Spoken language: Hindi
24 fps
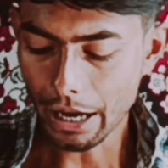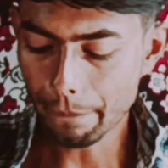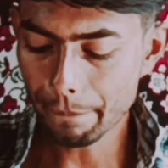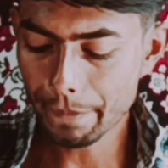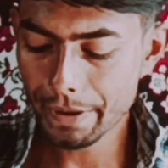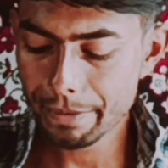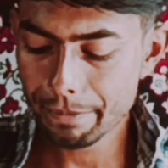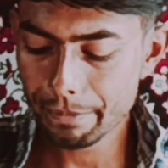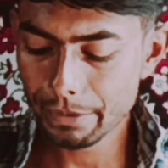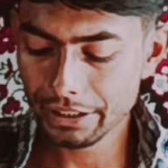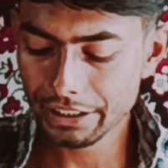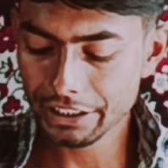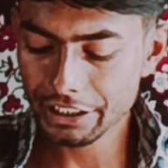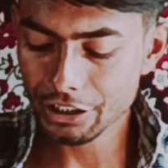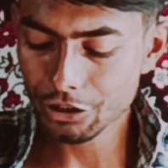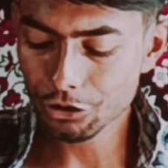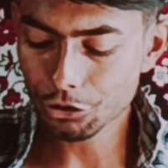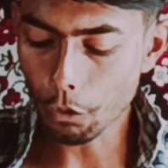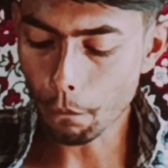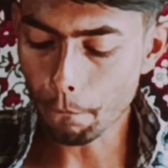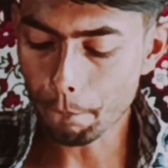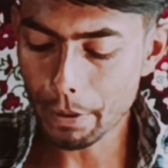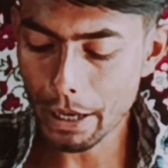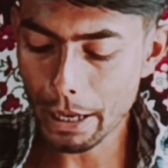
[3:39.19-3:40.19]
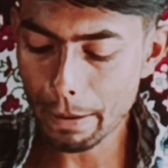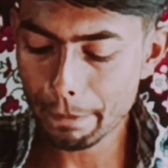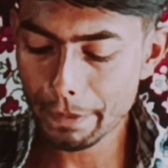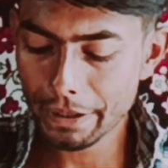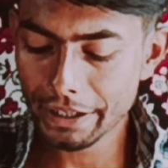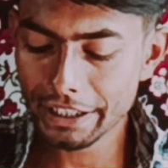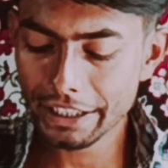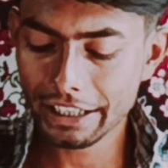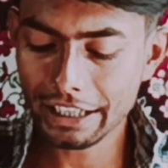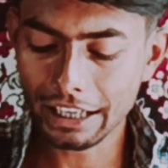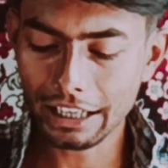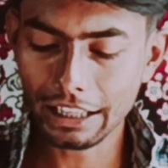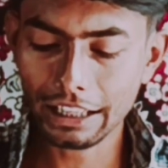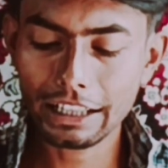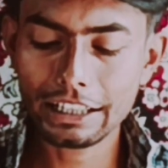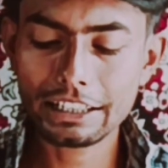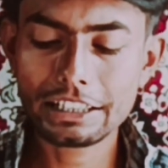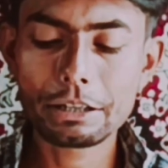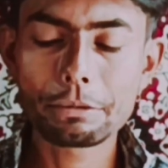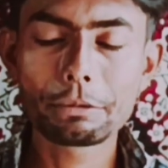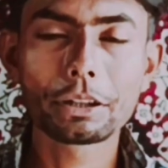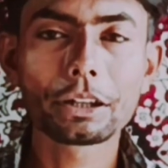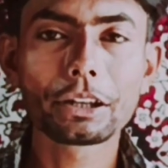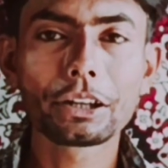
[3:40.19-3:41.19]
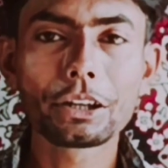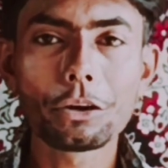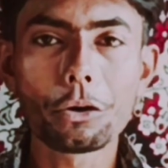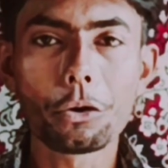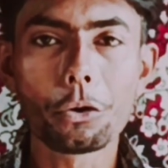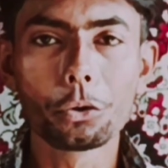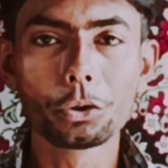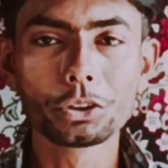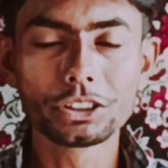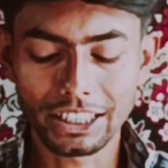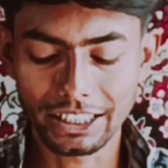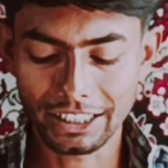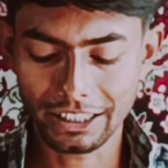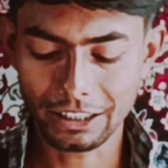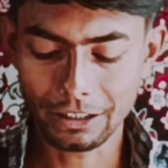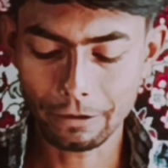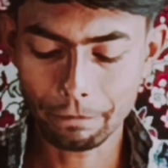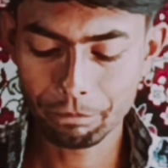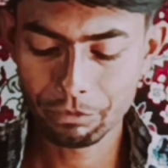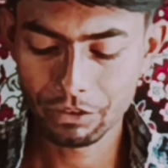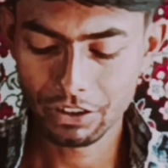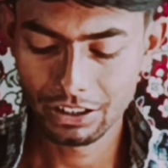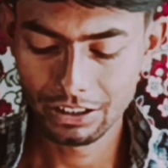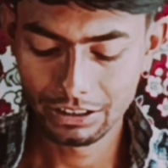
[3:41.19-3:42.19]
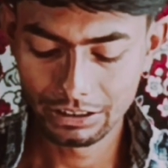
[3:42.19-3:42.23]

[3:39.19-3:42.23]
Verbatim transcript: अभी इसको पेमेंट करने से मतलब कि हो जाएगा